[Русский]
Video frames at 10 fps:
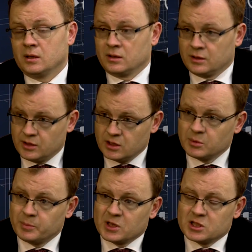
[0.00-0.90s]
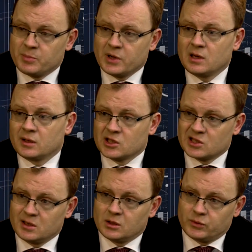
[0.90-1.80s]
Здесь мы принципиально
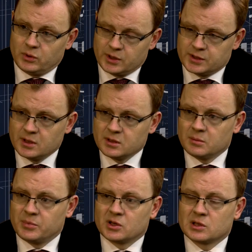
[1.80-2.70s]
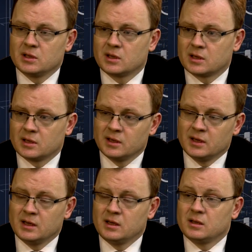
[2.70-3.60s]
отошли от флюоресценции, перешли к
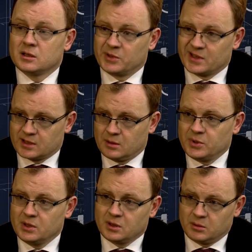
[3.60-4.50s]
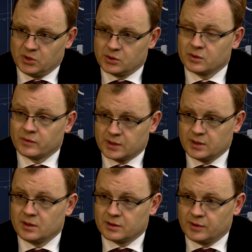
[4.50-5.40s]
спектроскопии комбинационного
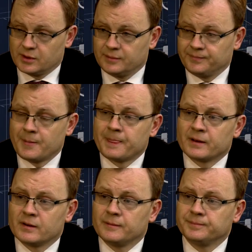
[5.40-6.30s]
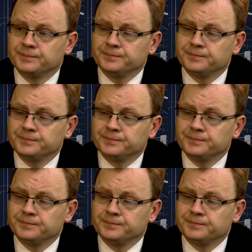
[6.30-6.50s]
рассеяния света. Понятно.